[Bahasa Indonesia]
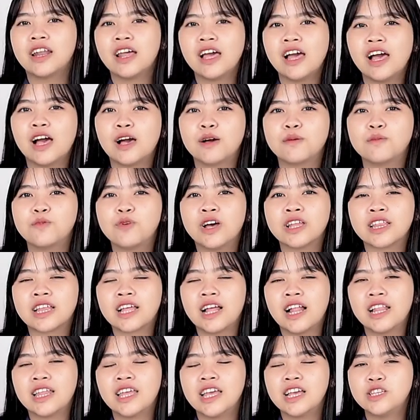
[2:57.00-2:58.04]
Nah, buat
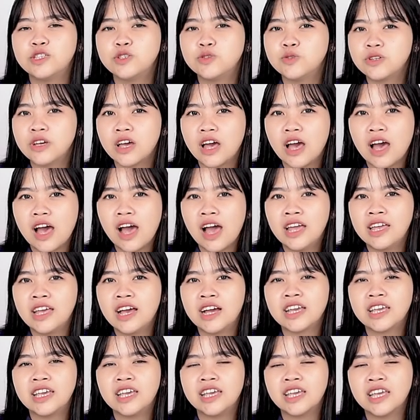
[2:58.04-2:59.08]
kalian juga
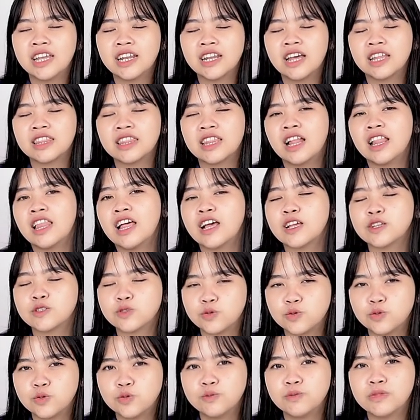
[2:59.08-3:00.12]
yang ingin datang
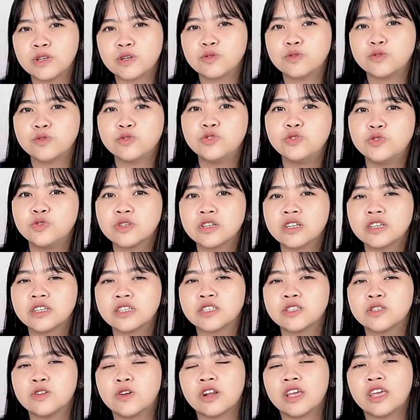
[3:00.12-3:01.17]
langsung berkunjung ke
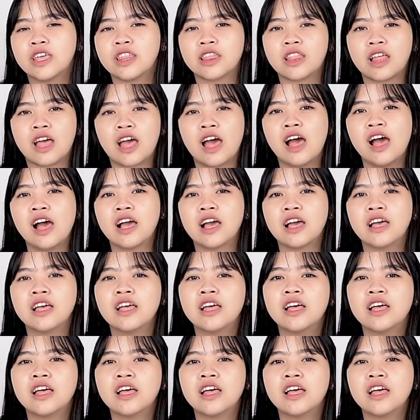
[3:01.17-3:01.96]
store kita,